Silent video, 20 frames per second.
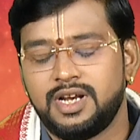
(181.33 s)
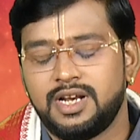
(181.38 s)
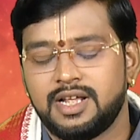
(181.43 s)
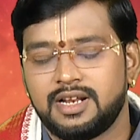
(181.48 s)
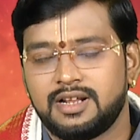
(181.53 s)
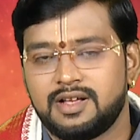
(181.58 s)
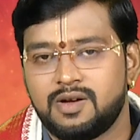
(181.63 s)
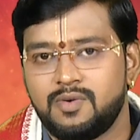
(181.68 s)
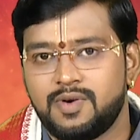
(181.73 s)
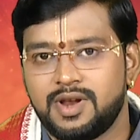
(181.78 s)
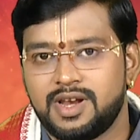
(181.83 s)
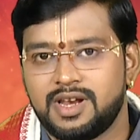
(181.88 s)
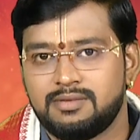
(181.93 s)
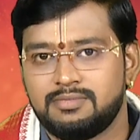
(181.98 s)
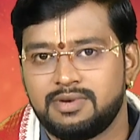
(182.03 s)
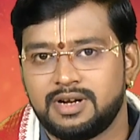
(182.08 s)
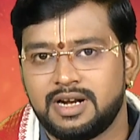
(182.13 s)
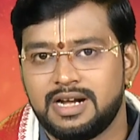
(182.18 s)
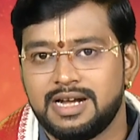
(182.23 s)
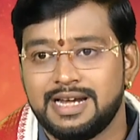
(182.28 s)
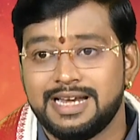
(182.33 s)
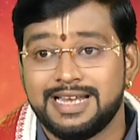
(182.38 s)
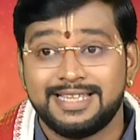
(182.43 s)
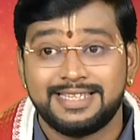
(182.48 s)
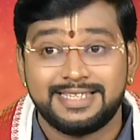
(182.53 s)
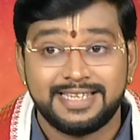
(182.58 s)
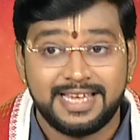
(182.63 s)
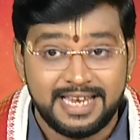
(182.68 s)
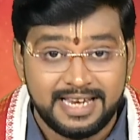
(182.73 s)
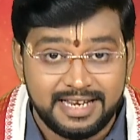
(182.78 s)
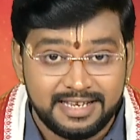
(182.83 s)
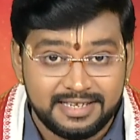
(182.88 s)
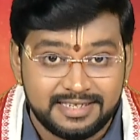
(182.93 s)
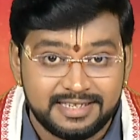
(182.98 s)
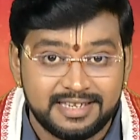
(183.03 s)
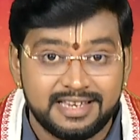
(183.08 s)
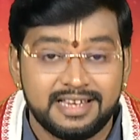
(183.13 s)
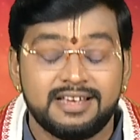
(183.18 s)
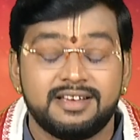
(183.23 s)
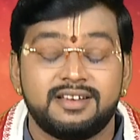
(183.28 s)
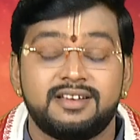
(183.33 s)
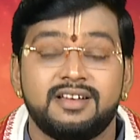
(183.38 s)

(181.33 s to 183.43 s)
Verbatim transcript: இருக்கக்கூடிய நபர்கள் டிசைனர்ஸ்க்கு